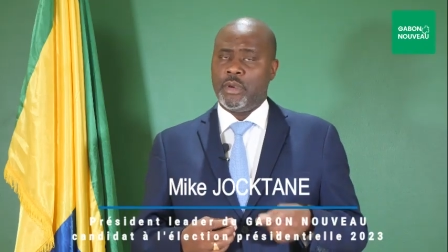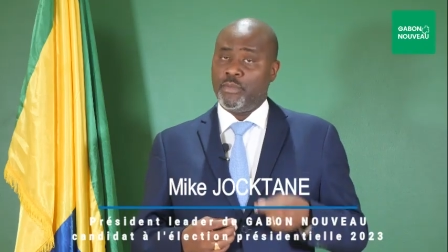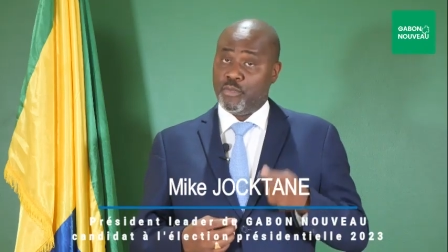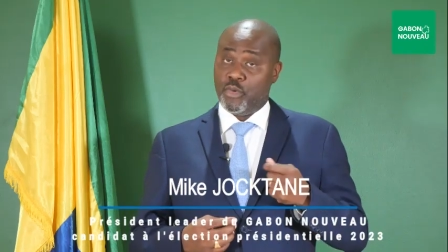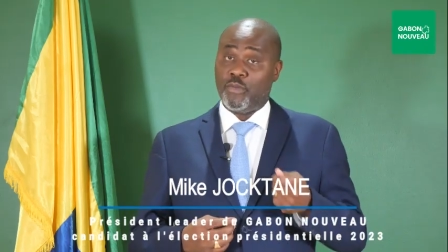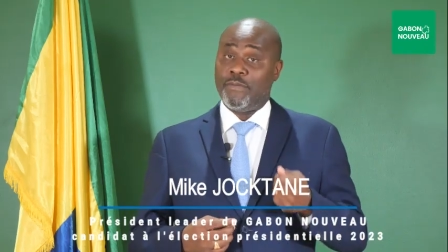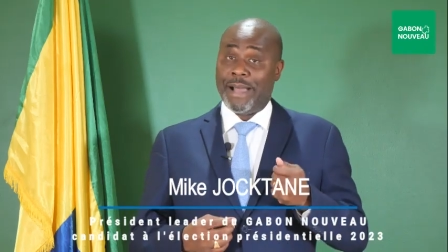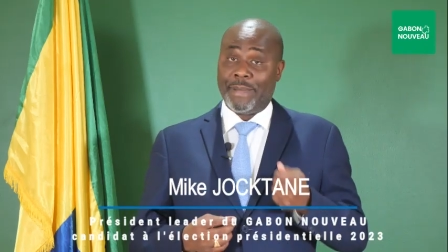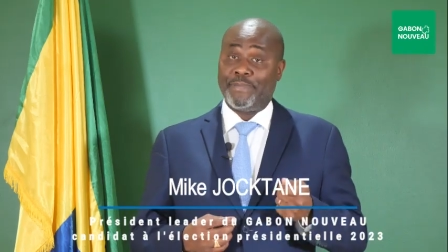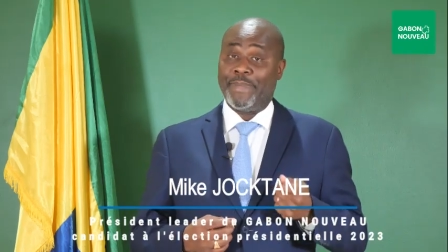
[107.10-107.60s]

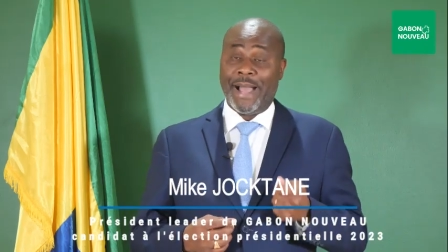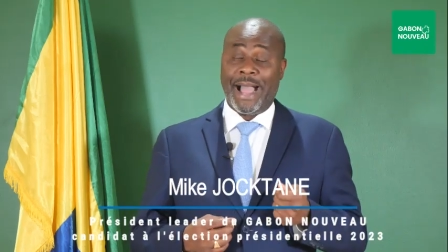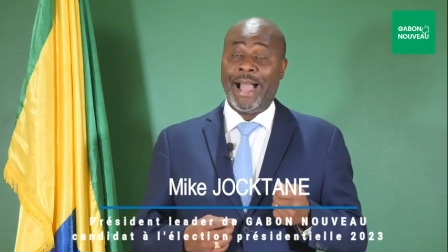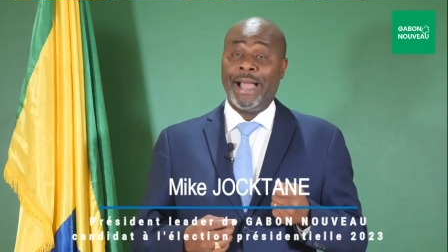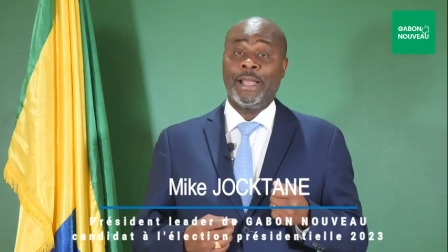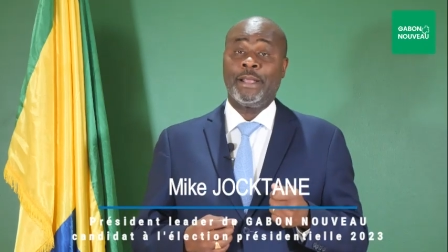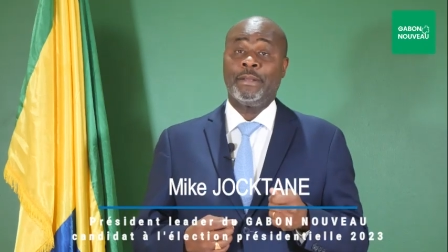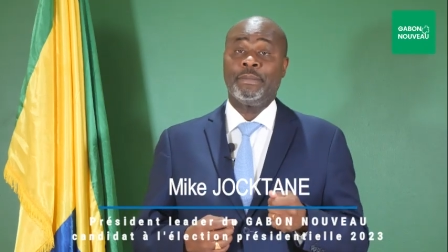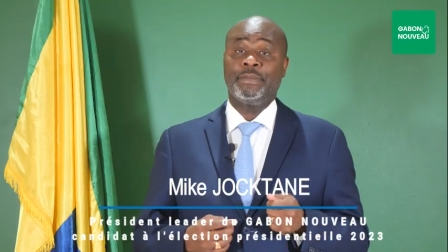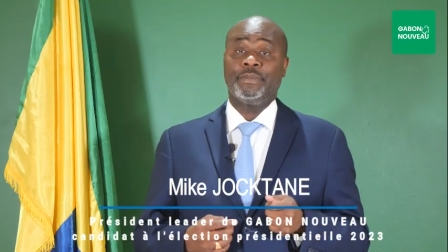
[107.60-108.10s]
Pour ma
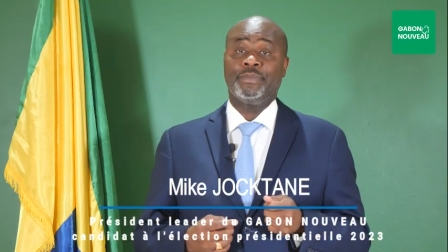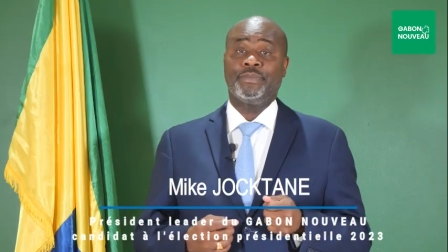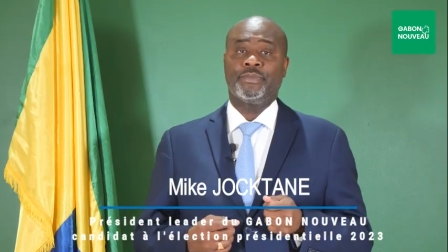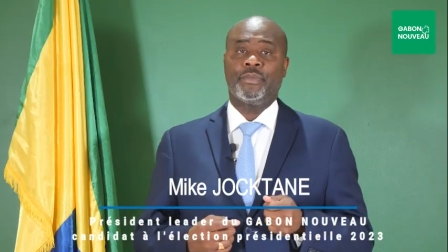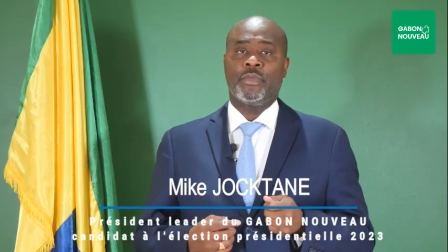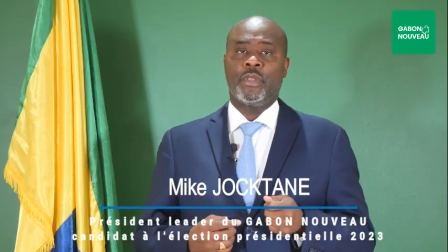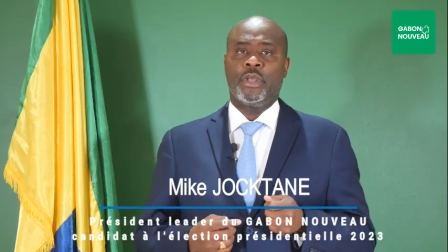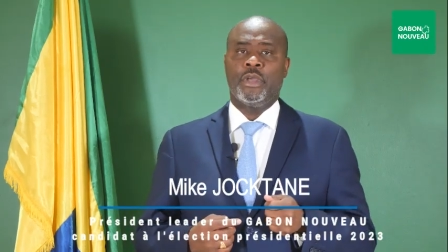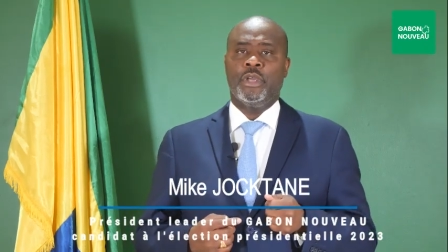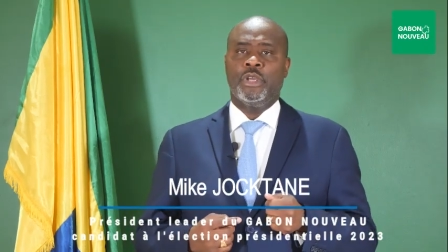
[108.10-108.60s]
part,
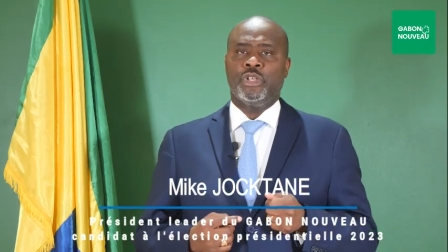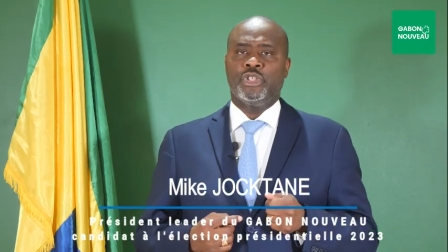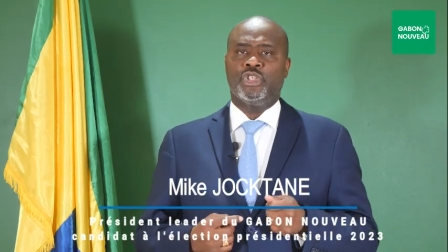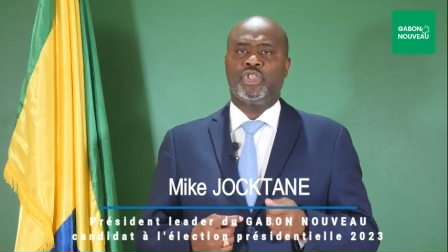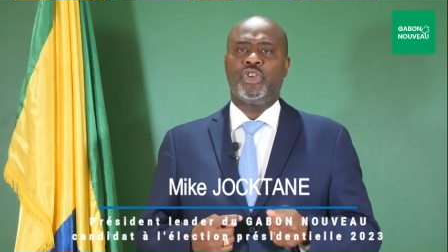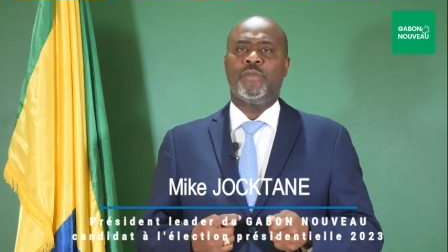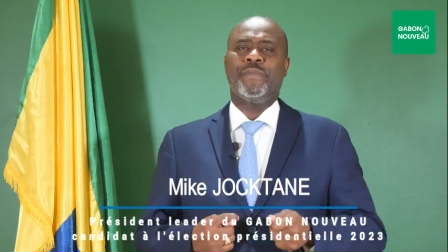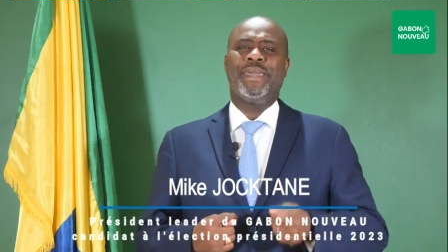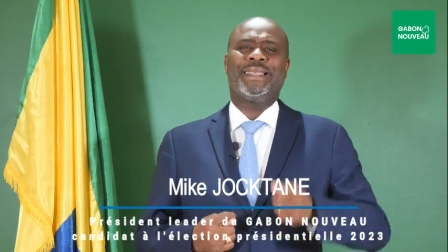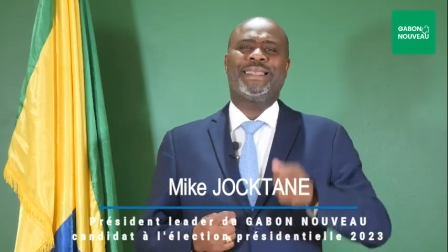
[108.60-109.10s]

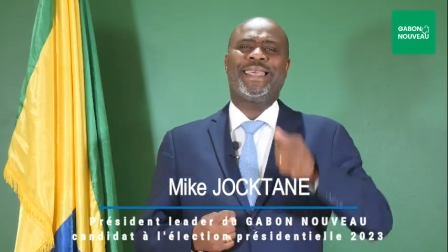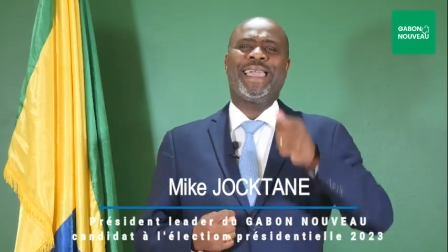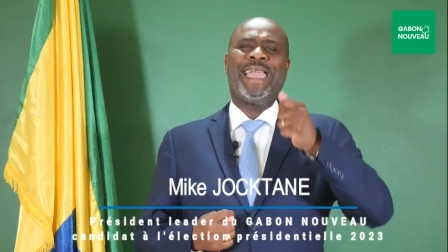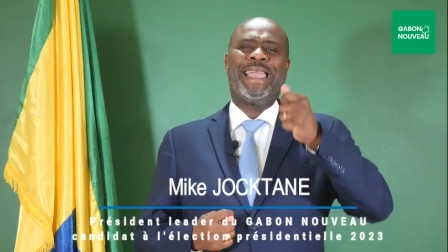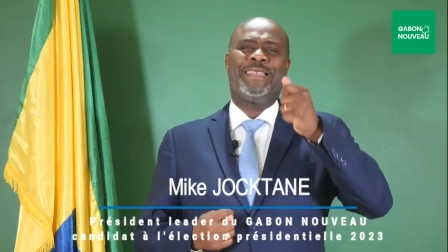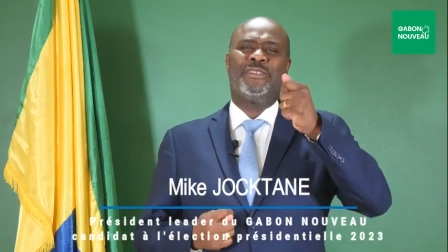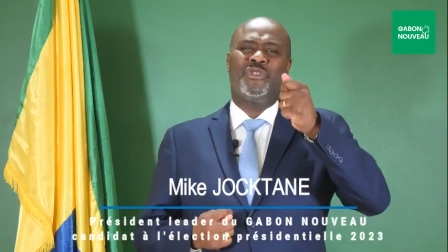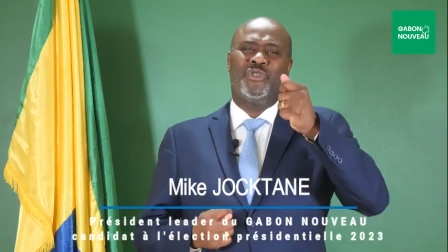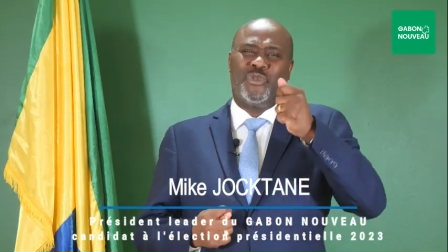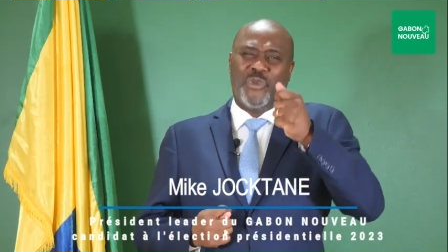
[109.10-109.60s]
je
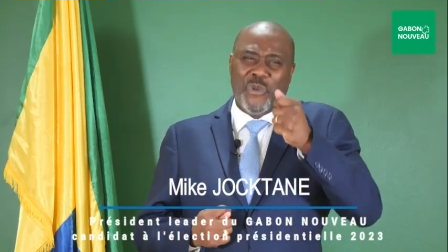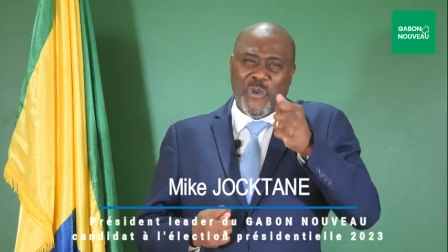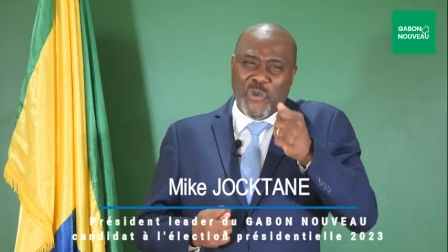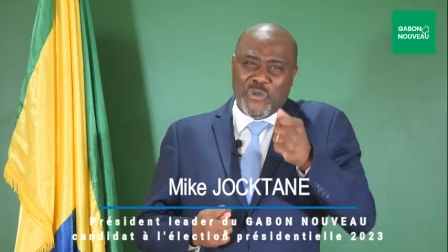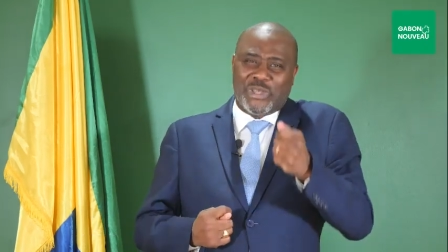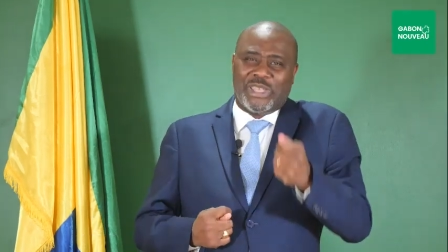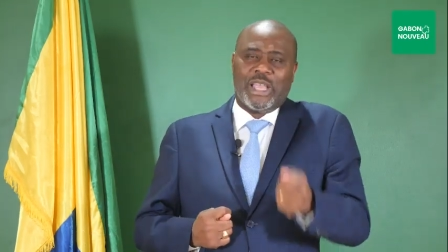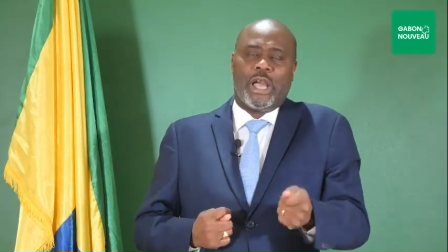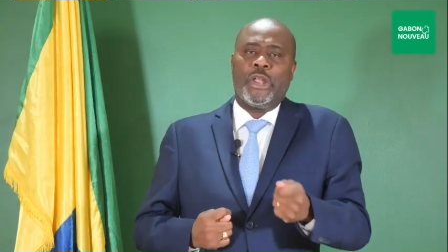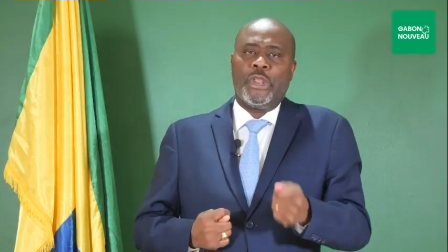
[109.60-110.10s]
mettrai
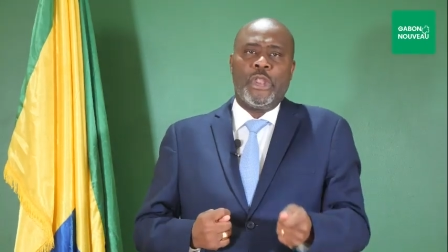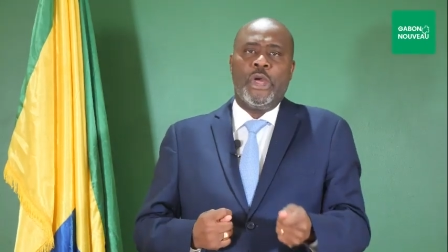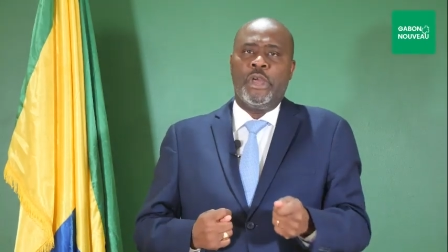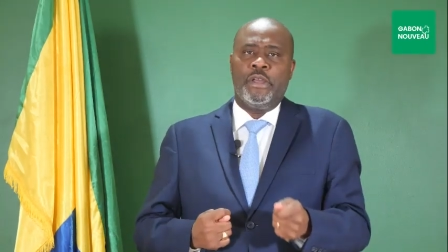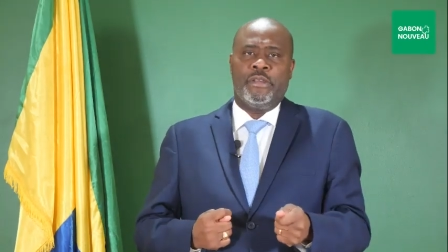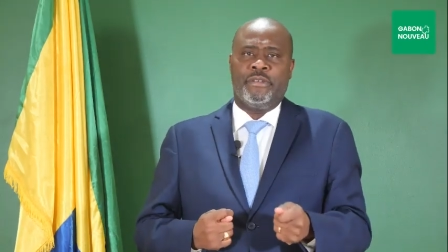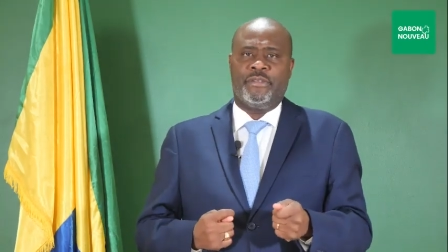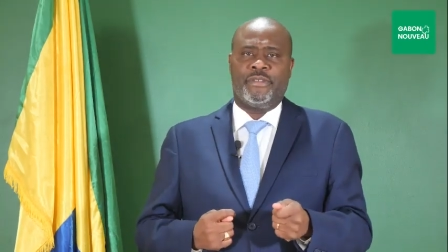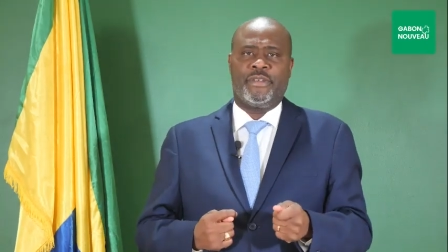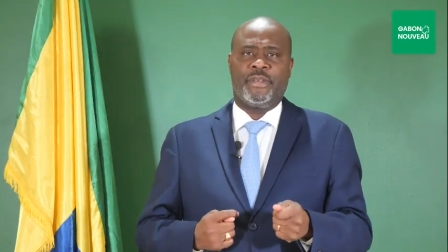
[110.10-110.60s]
tout en
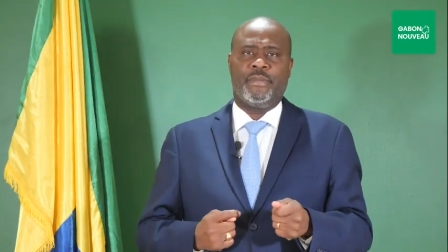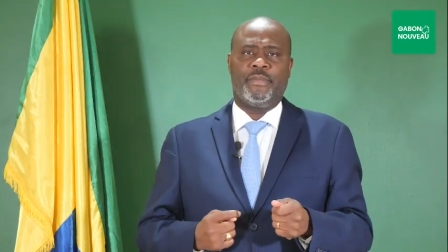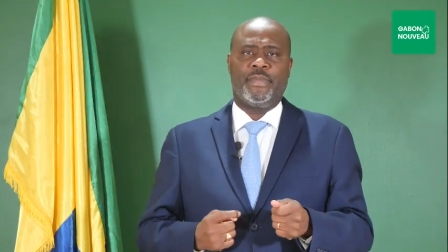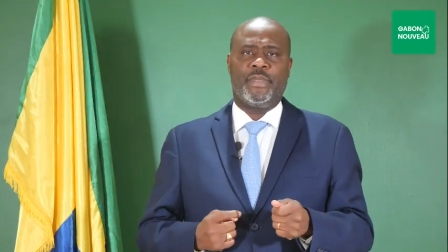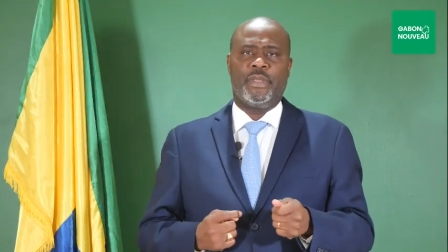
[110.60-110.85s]
œuvre